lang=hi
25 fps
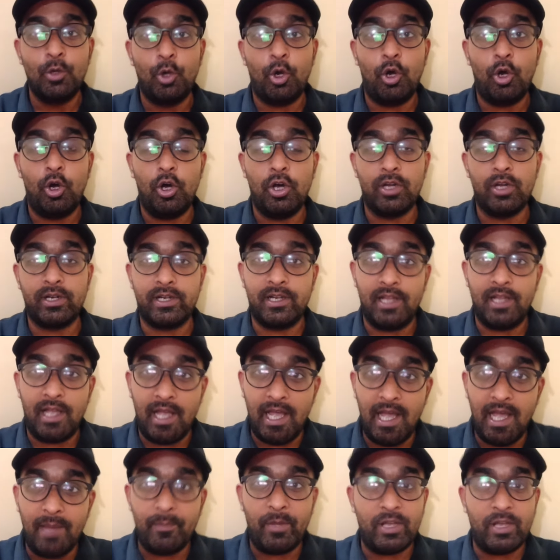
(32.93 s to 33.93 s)
और
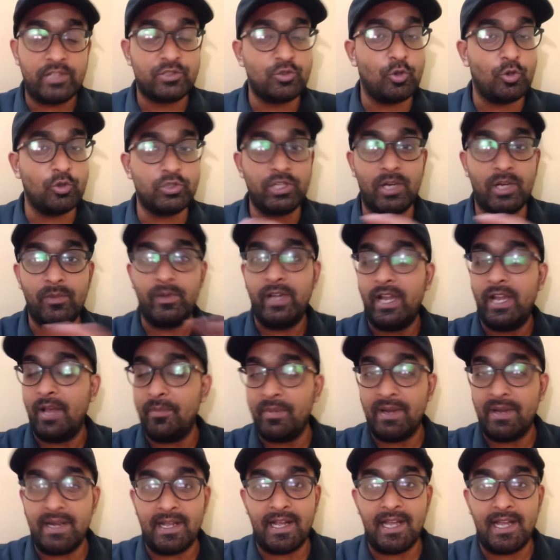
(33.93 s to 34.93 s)
अब सोशल मीडिया
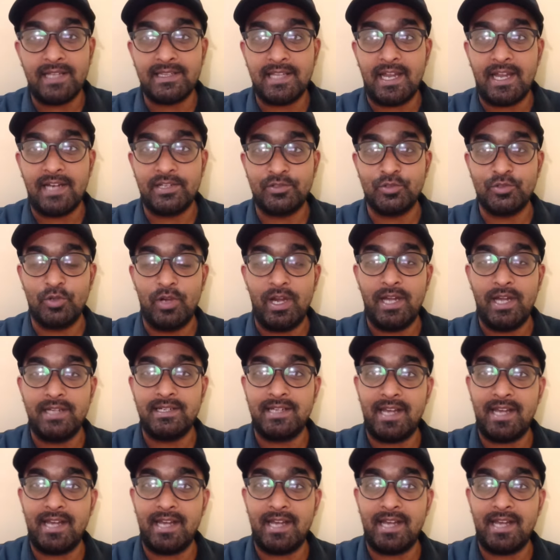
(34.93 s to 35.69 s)
पर लगातार जो है